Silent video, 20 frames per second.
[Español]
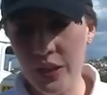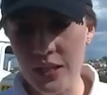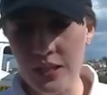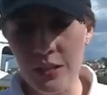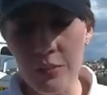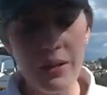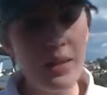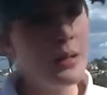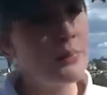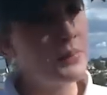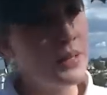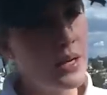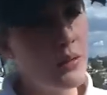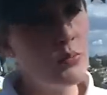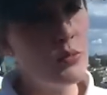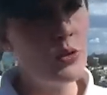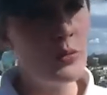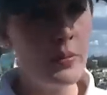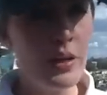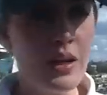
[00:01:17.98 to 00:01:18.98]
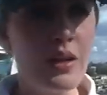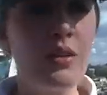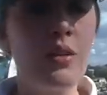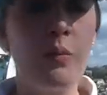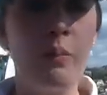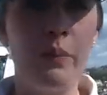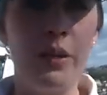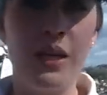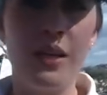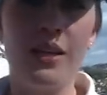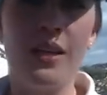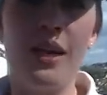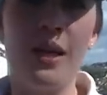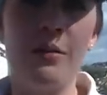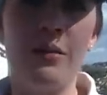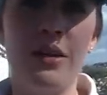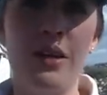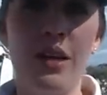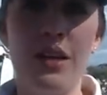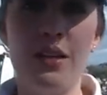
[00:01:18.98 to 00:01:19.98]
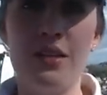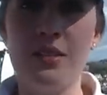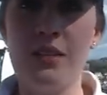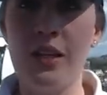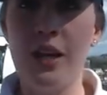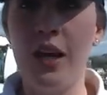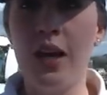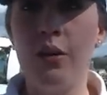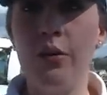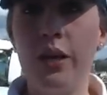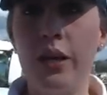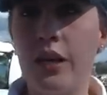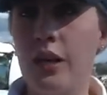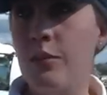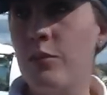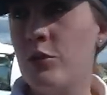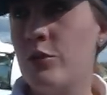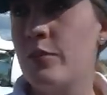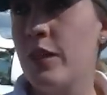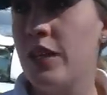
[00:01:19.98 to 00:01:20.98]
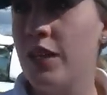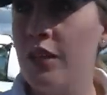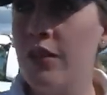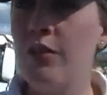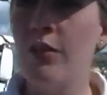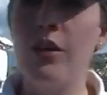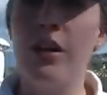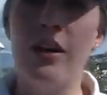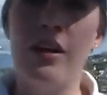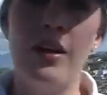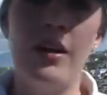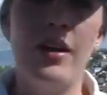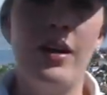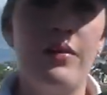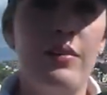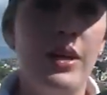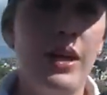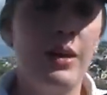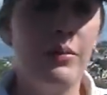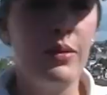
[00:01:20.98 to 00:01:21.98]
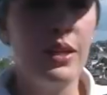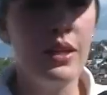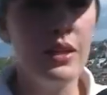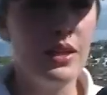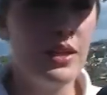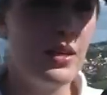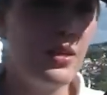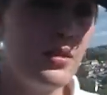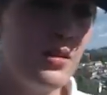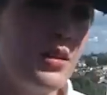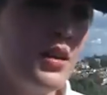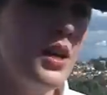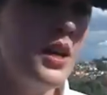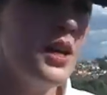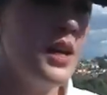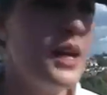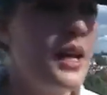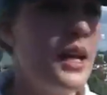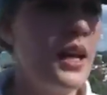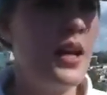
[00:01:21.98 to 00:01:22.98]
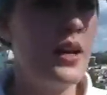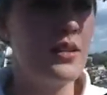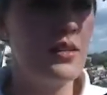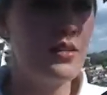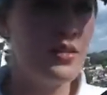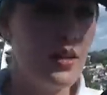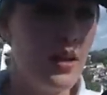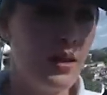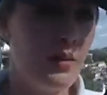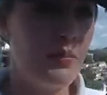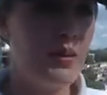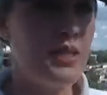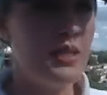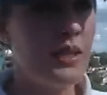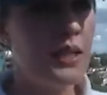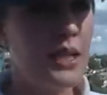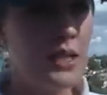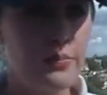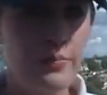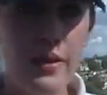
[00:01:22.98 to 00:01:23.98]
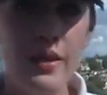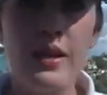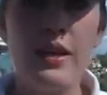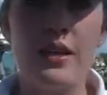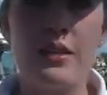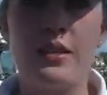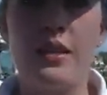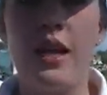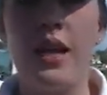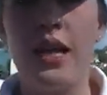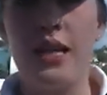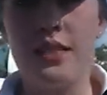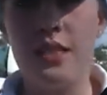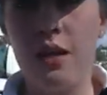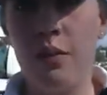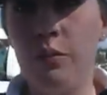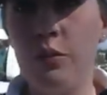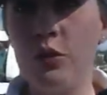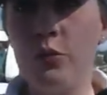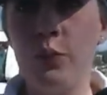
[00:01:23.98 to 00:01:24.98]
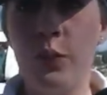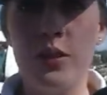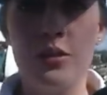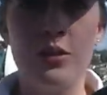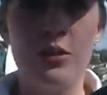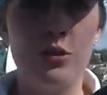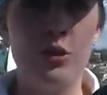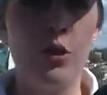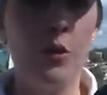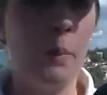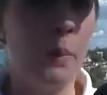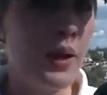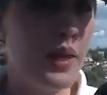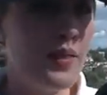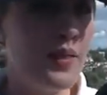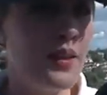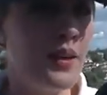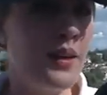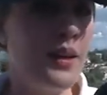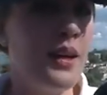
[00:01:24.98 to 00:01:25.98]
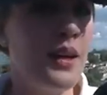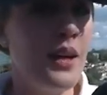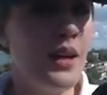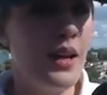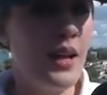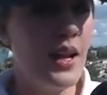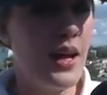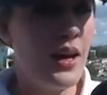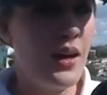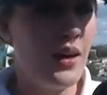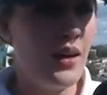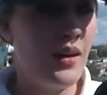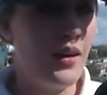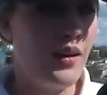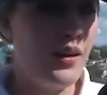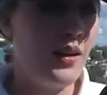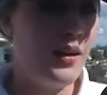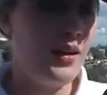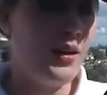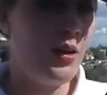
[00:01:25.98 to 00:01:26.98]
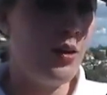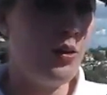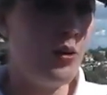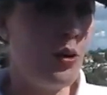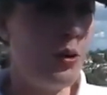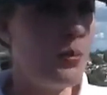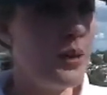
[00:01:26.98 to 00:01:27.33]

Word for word: que se va a adaptar muy bien con Benny. La verdad es que ahora que hemos venido a, ver a Benny en, en las visitas médicas que le hacemos, pues nos sorprende lo